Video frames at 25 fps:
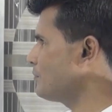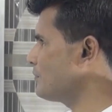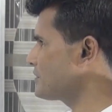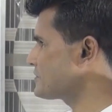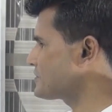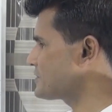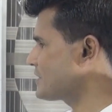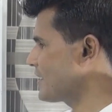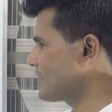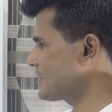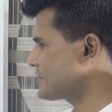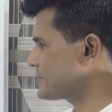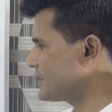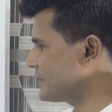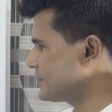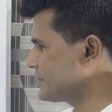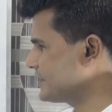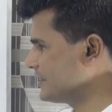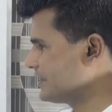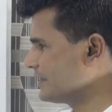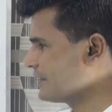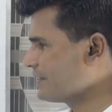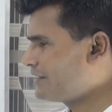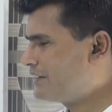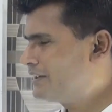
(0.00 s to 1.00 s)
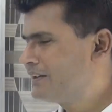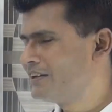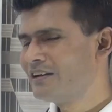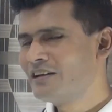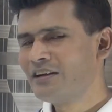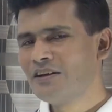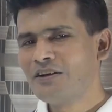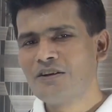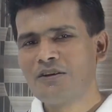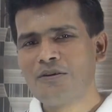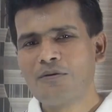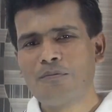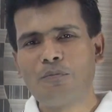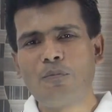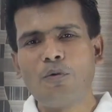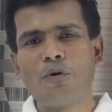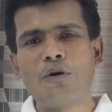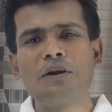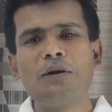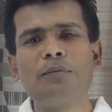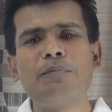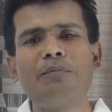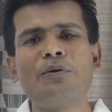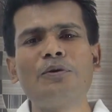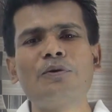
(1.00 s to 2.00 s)
নম্বর চারের সাথে
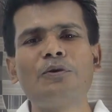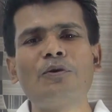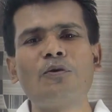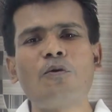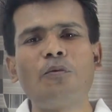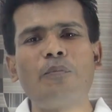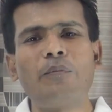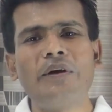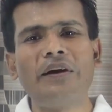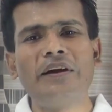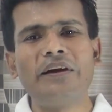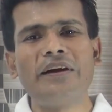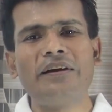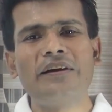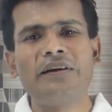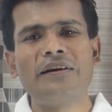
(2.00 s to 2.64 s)
পরিপূর্ণরূপে